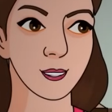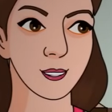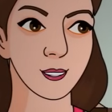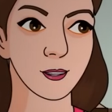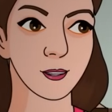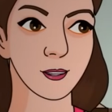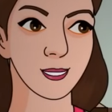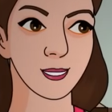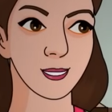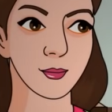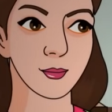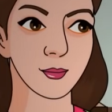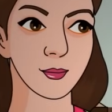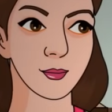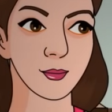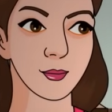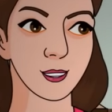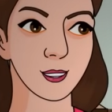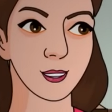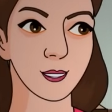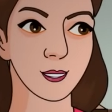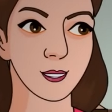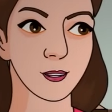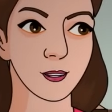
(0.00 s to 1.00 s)
मानवी
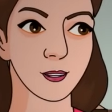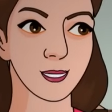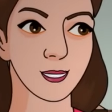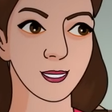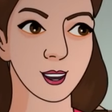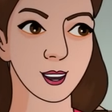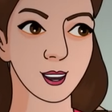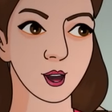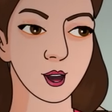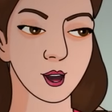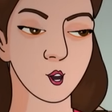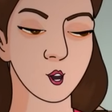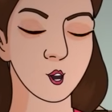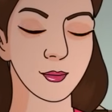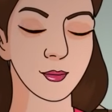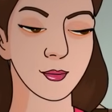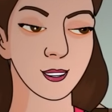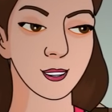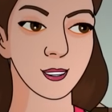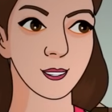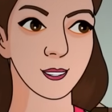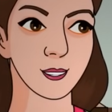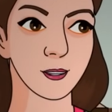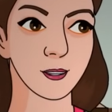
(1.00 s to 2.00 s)
तुम्हें मानना तो
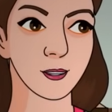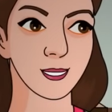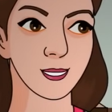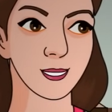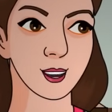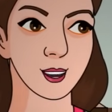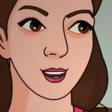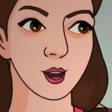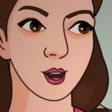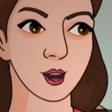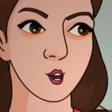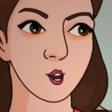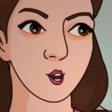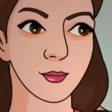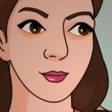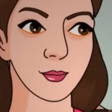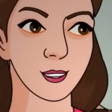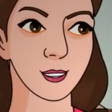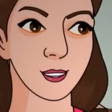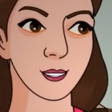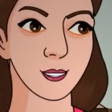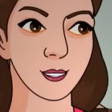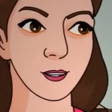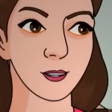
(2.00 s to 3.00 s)
पड़ेगा मीत सही
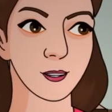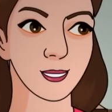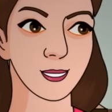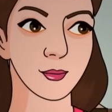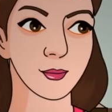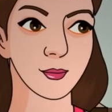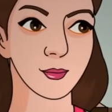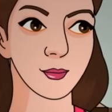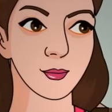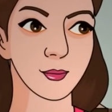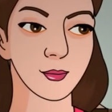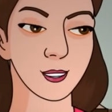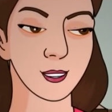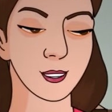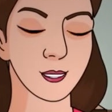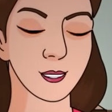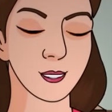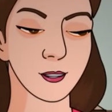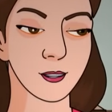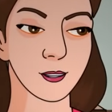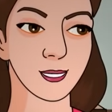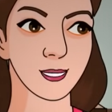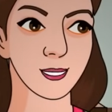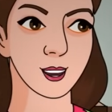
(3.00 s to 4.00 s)
कह रहा है और
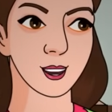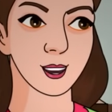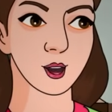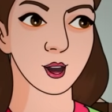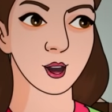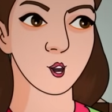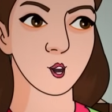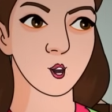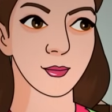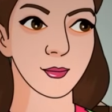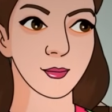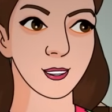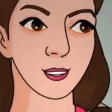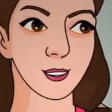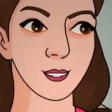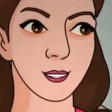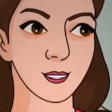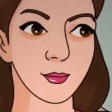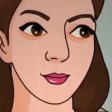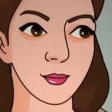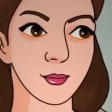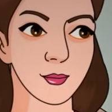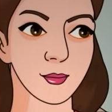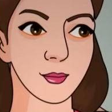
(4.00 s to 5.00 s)
रही बात शादी
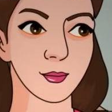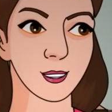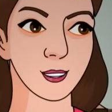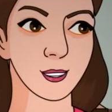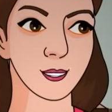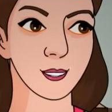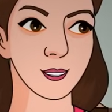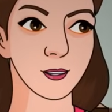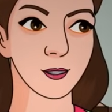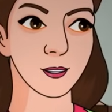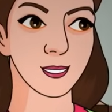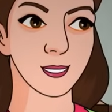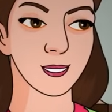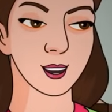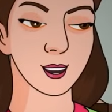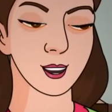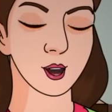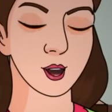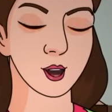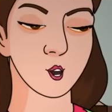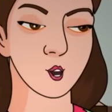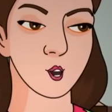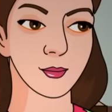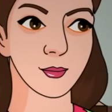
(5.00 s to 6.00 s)
की तो वह
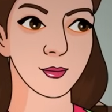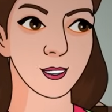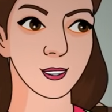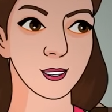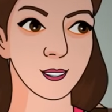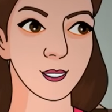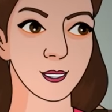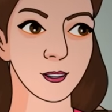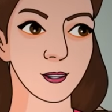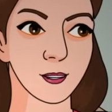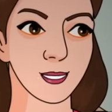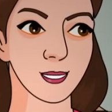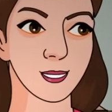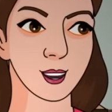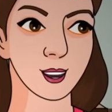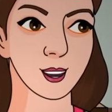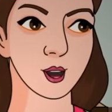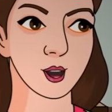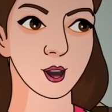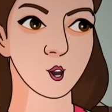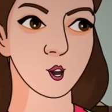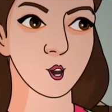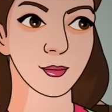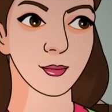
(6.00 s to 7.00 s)
तुम्हारे अलावा किसी और
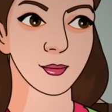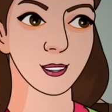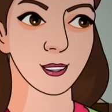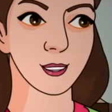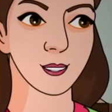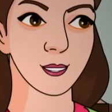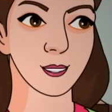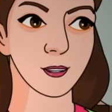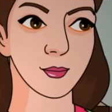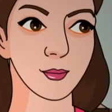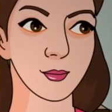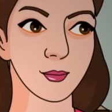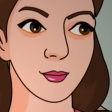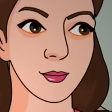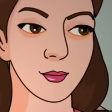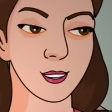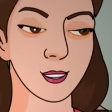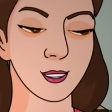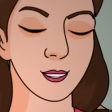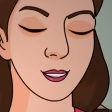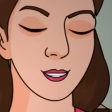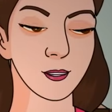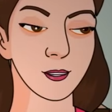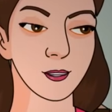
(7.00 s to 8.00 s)
का थोड़ी ही है
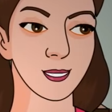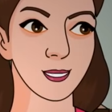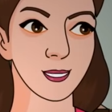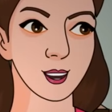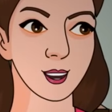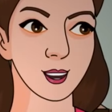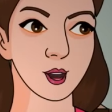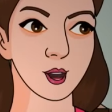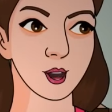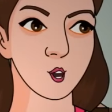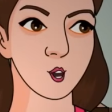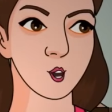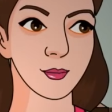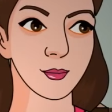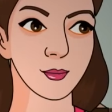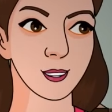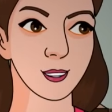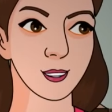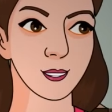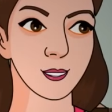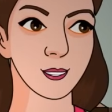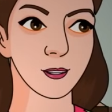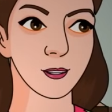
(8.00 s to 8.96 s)
मीत तुमसे ही शादी